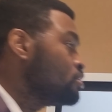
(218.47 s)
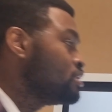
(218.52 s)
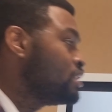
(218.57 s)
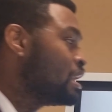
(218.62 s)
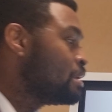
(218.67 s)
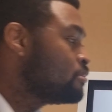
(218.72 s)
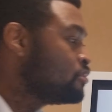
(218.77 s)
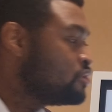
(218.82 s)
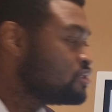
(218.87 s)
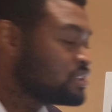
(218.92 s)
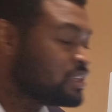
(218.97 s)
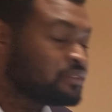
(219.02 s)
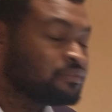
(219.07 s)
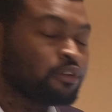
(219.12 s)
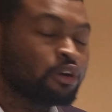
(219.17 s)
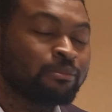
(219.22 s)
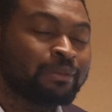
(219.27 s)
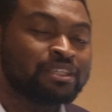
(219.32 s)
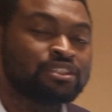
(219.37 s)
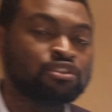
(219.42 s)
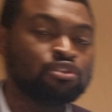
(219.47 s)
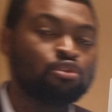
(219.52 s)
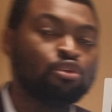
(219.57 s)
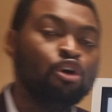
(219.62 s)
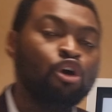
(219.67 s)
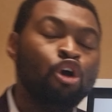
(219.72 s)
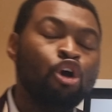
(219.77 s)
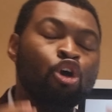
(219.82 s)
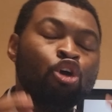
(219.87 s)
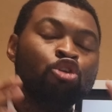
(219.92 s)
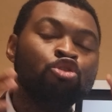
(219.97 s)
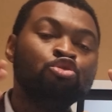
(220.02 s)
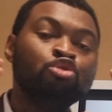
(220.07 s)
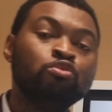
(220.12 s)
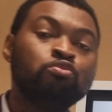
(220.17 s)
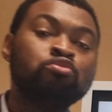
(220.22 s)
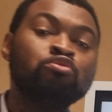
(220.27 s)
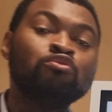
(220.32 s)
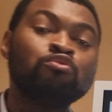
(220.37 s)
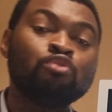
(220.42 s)
au terme de cette formation de
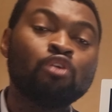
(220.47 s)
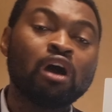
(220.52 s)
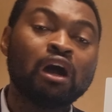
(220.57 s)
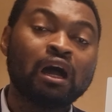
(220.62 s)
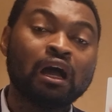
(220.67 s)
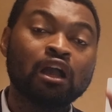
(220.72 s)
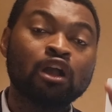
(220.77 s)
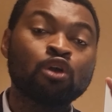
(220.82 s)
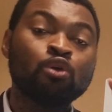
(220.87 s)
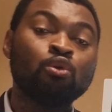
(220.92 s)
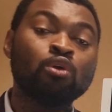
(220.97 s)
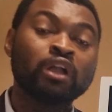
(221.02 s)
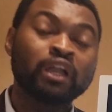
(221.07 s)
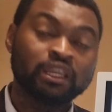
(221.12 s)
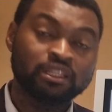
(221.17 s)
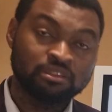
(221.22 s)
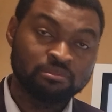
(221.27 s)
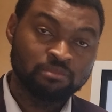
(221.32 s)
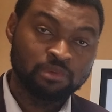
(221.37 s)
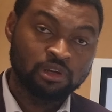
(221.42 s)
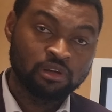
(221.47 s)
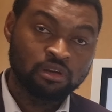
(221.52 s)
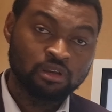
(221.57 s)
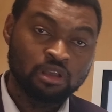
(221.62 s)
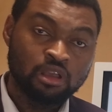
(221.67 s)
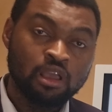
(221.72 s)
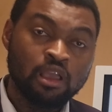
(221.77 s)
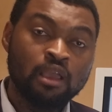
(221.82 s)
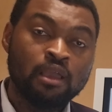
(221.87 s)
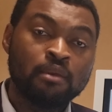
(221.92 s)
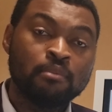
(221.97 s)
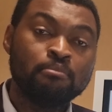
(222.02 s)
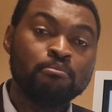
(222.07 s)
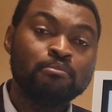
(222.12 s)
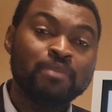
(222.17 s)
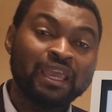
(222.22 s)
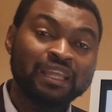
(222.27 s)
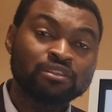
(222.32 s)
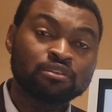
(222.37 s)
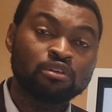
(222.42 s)
pouvoir concrètement
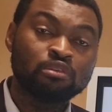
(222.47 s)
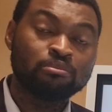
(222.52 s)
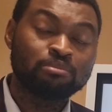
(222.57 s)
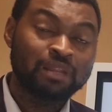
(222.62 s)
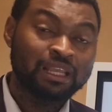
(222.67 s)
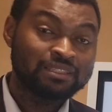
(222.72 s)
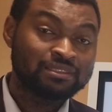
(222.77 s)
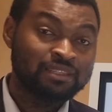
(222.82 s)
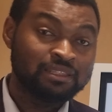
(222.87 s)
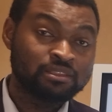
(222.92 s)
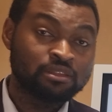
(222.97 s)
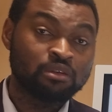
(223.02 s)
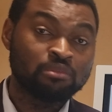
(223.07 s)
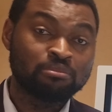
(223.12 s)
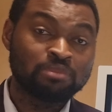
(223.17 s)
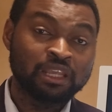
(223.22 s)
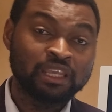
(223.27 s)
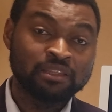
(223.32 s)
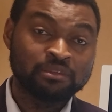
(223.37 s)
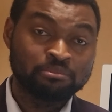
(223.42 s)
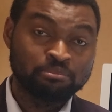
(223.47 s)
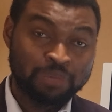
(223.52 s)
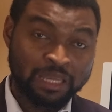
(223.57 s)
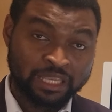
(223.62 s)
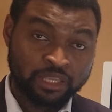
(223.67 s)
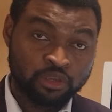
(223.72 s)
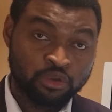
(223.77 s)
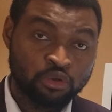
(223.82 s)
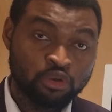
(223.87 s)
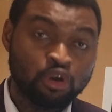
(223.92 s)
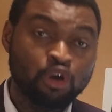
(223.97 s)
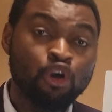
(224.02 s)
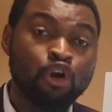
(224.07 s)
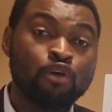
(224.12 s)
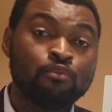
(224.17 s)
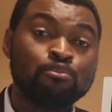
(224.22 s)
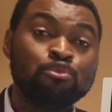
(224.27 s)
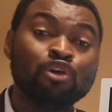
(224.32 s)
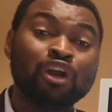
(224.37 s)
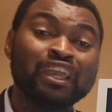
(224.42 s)
mettre en place des templates packer
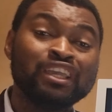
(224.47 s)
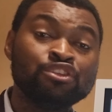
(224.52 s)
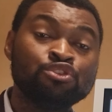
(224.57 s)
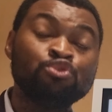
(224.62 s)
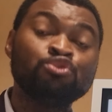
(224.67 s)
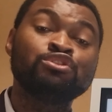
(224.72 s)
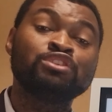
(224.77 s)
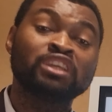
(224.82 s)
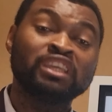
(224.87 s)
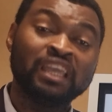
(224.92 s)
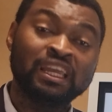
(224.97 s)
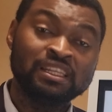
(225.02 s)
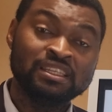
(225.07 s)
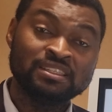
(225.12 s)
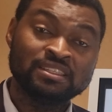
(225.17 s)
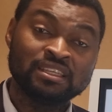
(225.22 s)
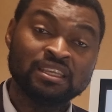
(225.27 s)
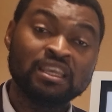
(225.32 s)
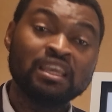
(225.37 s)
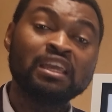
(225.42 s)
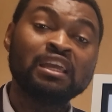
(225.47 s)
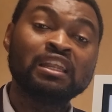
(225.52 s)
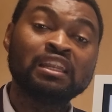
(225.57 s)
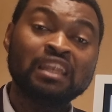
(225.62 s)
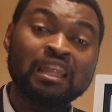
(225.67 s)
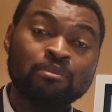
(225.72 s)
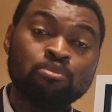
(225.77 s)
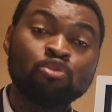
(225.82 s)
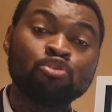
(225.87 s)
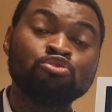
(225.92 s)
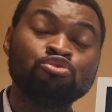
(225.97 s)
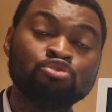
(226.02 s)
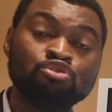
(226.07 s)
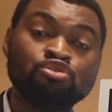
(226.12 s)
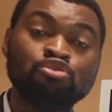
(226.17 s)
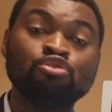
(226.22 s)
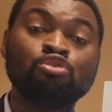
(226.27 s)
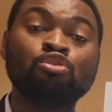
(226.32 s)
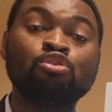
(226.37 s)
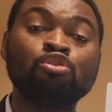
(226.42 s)
pour industrialiser la
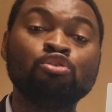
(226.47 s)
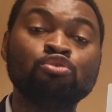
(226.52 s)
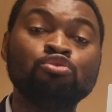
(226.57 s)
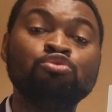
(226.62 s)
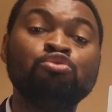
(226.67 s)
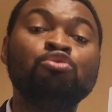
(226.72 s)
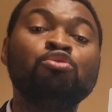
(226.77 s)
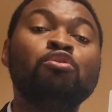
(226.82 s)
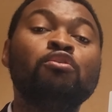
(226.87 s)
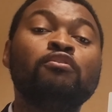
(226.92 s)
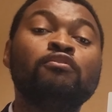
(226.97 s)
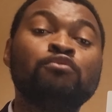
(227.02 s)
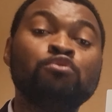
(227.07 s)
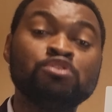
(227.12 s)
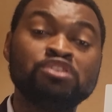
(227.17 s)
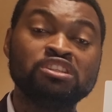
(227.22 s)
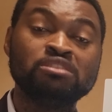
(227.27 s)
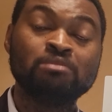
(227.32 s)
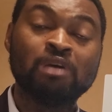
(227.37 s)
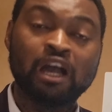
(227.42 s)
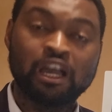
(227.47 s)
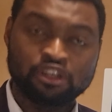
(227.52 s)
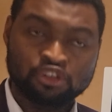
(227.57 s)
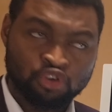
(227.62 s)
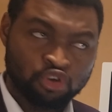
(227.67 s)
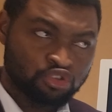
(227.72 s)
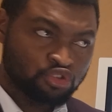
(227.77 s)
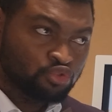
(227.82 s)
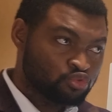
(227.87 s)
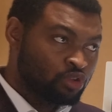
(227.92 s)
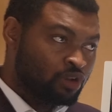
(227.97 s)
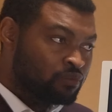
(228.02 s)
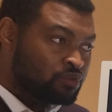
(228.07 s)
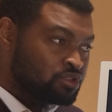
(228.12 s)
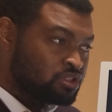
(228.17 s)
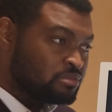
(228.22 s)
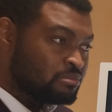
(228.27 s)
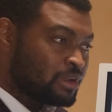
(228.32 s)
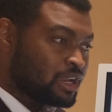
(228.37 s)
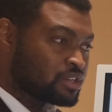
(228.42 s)
production de vos images, que ce soit vos
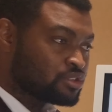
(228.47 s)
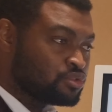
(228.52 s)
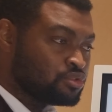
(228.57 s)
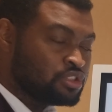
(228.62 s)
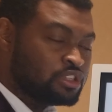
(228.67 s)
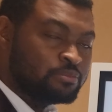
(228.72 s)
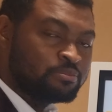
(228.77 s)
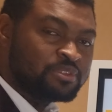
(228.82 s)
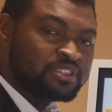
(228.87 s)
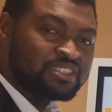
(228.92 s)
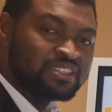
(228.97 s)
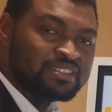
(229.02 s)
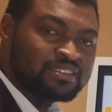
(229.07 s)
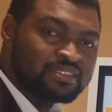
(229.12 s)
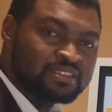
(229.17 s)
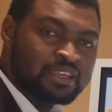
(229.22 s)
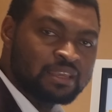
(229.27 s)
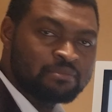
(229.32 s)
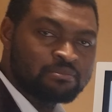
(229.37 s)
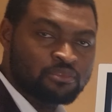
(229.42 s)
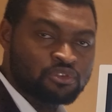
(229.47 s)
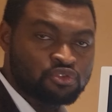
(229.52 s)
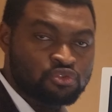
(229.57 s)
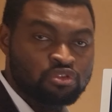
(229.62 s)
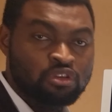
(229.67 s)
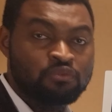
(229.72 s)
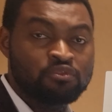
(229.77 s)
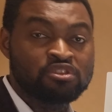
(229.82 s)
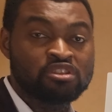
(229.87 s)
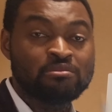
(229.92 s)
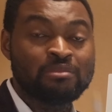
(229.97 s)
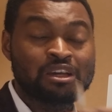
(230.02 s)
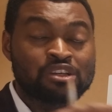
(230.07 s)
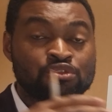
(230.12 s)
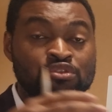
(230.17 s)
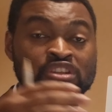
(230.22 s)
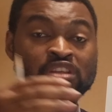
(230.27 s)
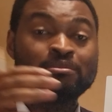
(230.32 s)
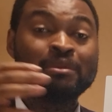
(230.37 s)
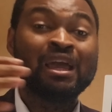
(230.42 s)
images de type système, que ce soit vos images
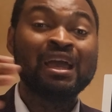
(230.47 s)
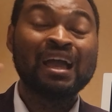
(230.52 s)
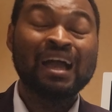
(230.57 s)
de type